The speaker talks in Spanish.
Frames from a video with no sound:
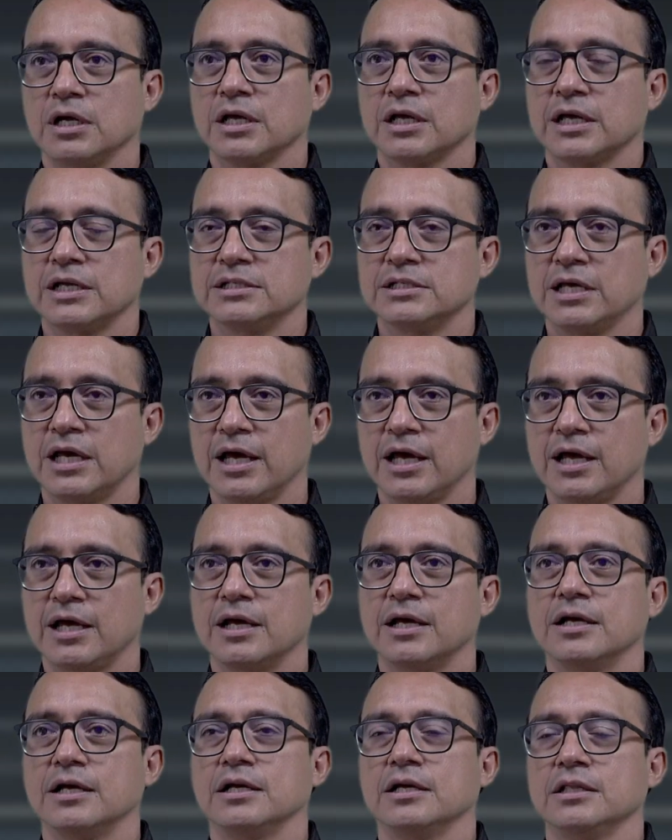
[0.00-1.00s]
Que sea
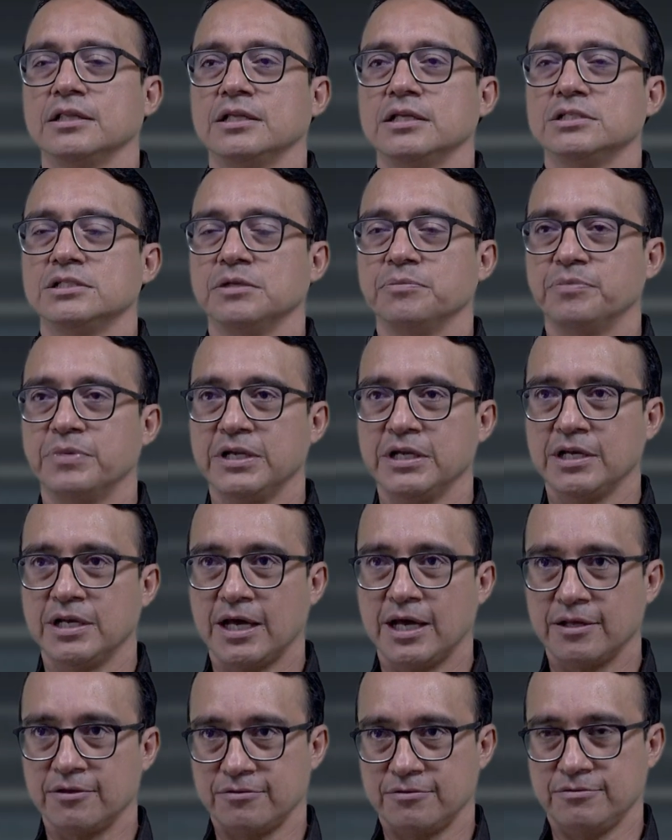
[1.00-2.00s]

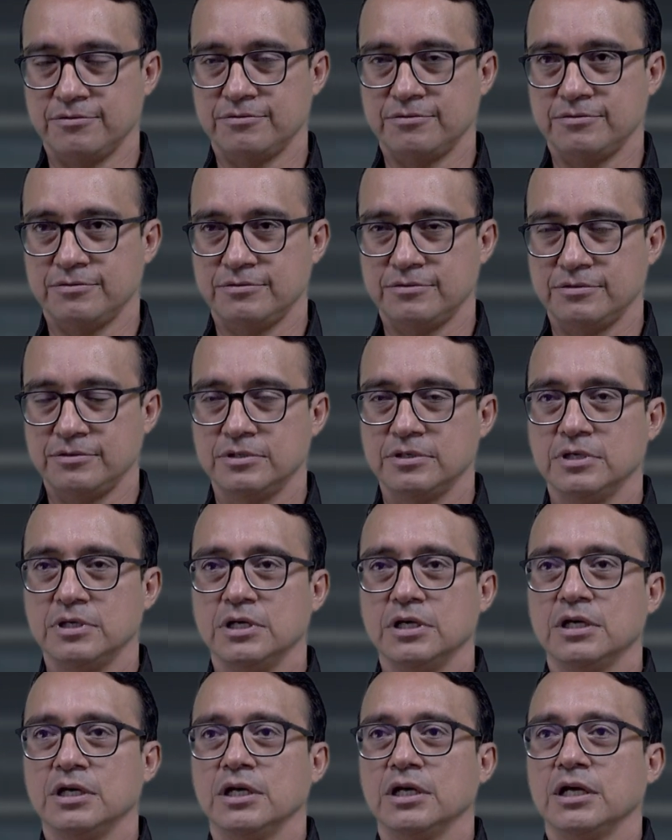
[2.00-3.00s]
disciplinado,
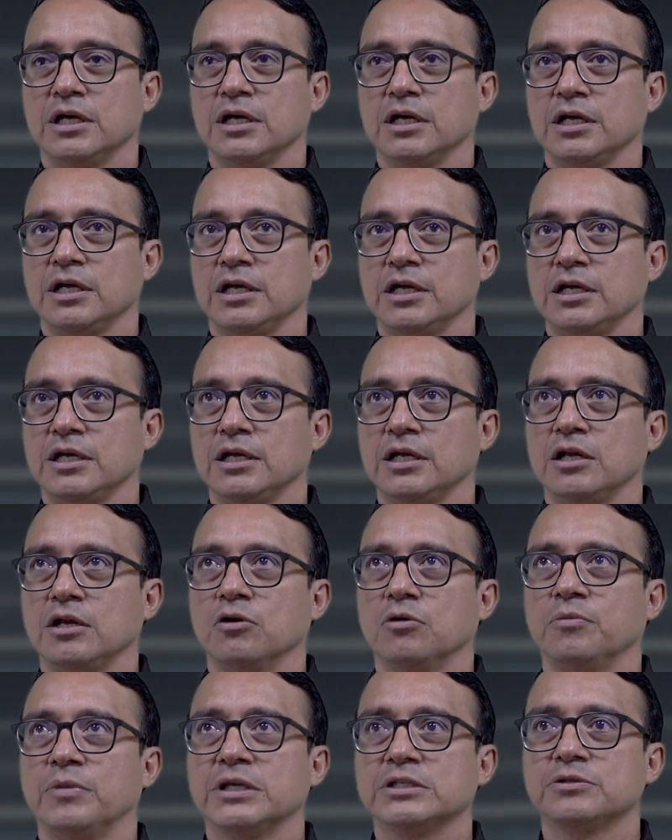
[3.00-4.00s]
y
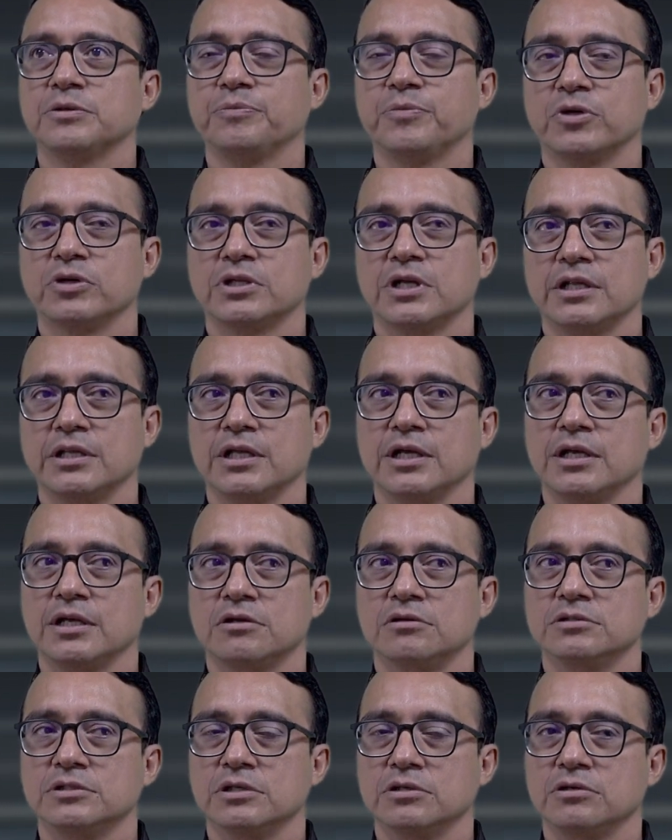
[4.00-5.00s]
lo más importante del
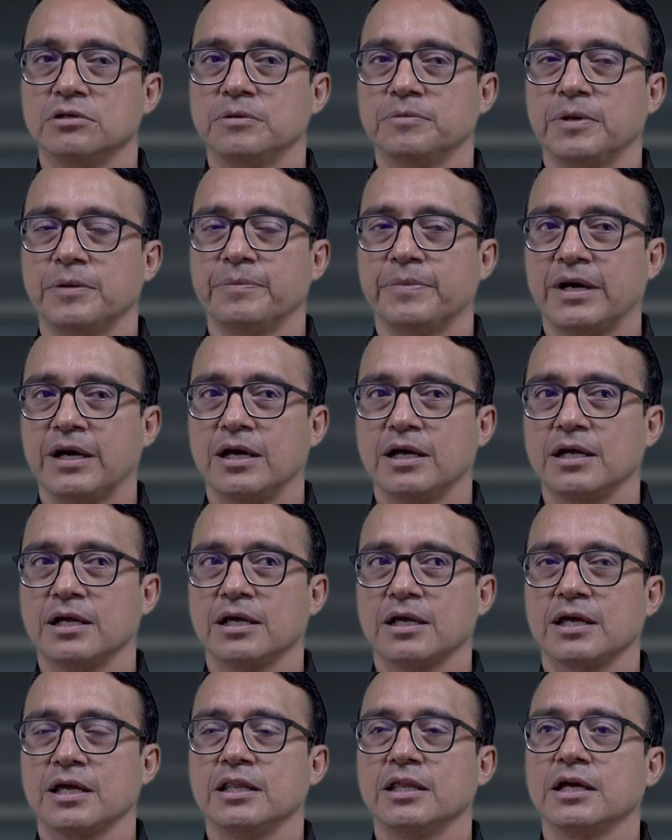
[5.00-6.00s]
consejo del papá,
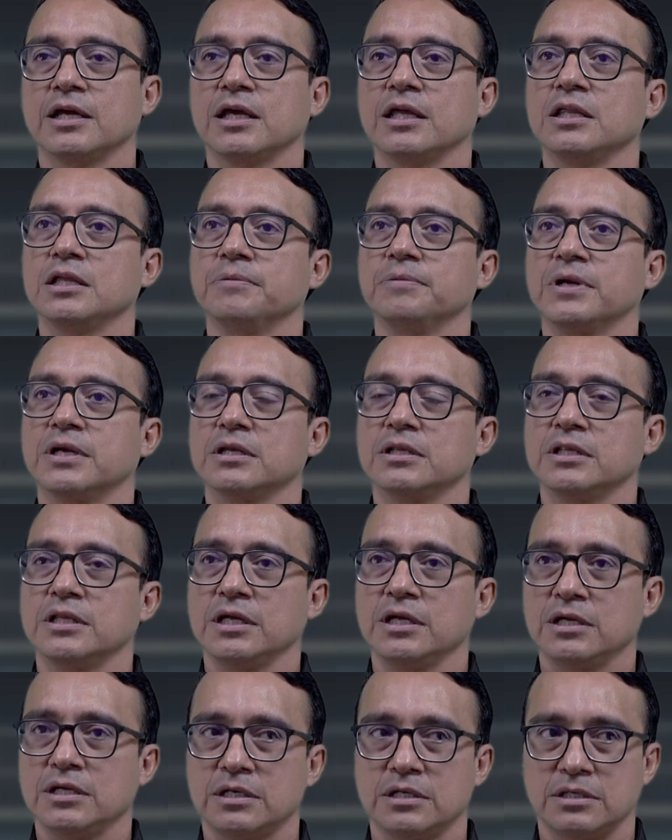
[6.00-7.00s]
que deje
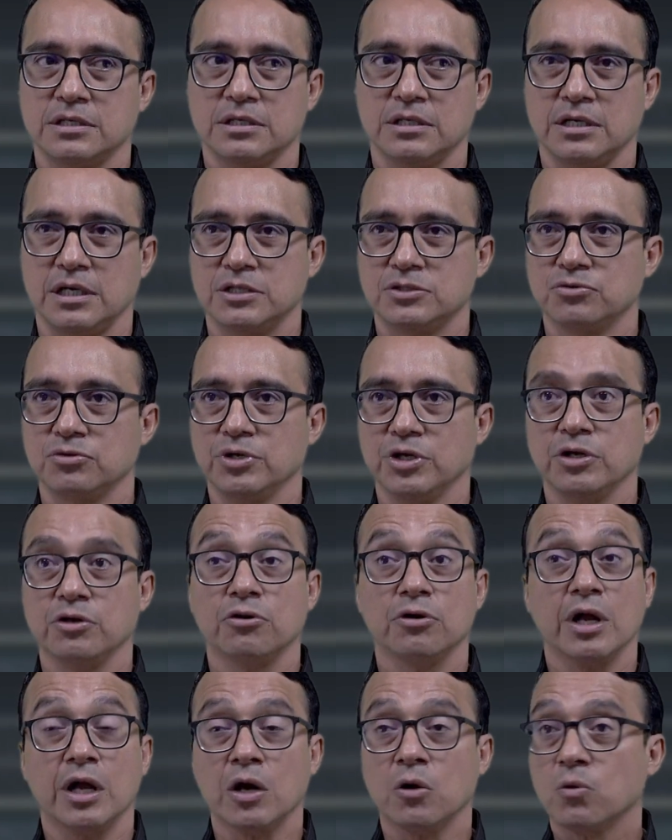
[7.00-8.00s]
divertir a su
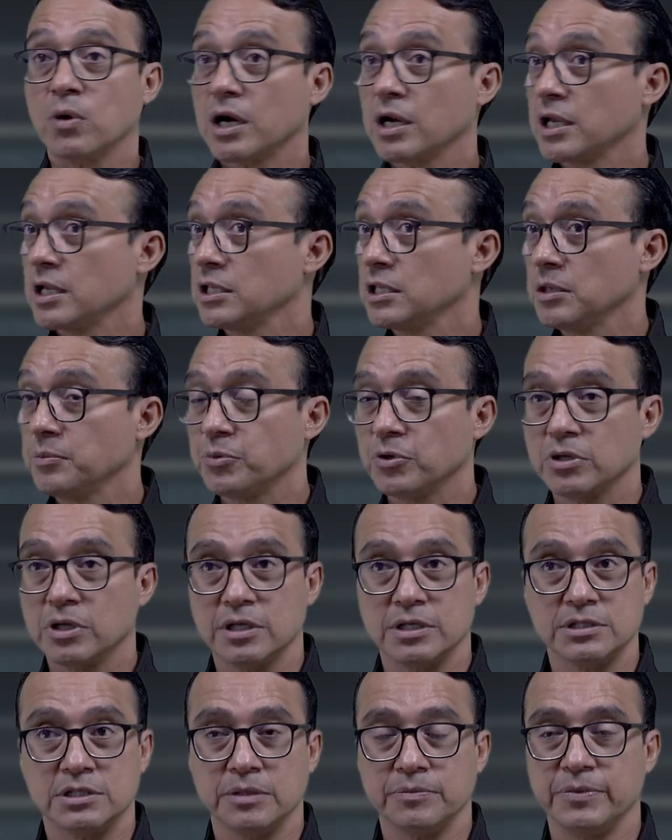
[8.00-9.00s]
niño en cualquier tipo de
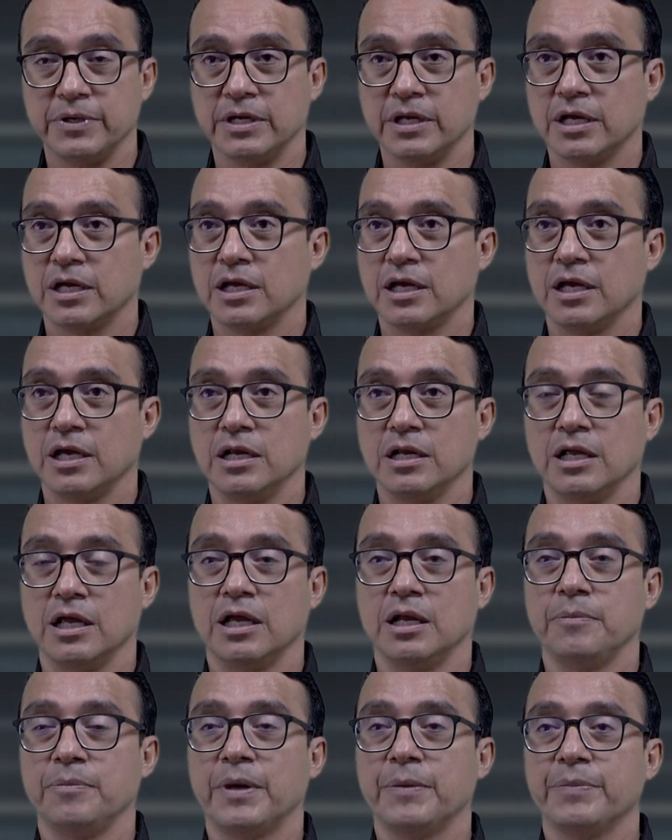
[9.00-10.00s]
disciplina. El,
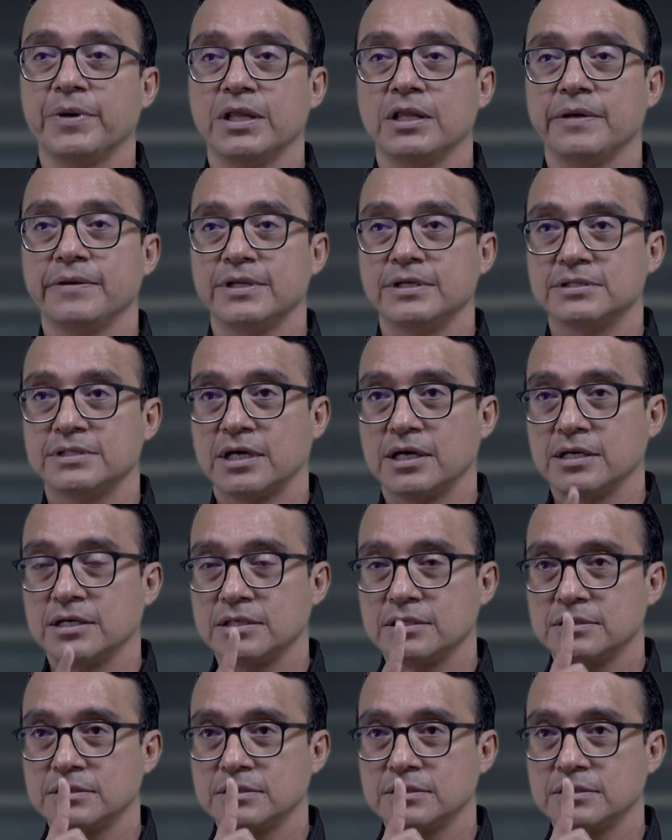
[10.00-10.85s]
el papá debe estar